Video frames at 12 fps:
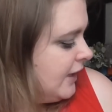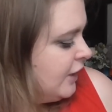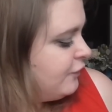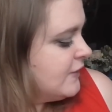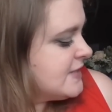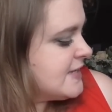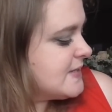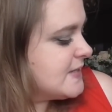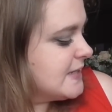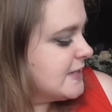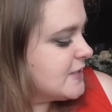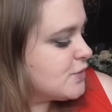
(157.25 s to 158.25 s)
ich finde es jetzt
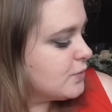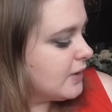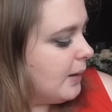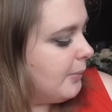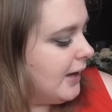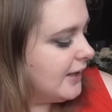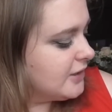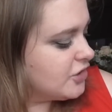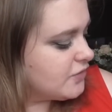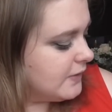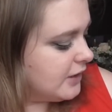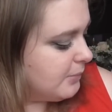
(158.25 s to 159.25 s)
nicht so
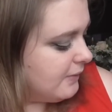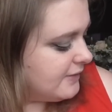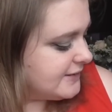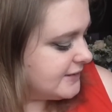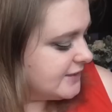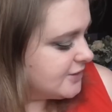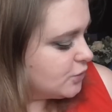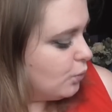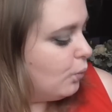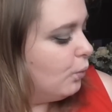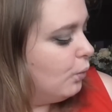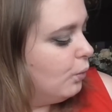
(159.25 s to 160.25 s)
dramatisch, wenn ich mal was nicht
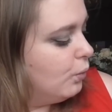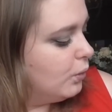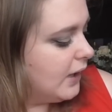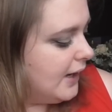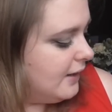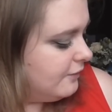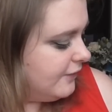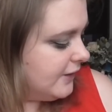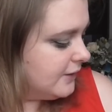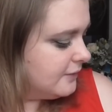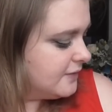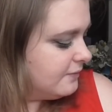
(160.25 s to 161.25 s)
so geil
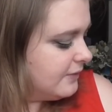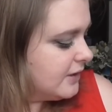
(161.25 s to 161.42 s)
fand,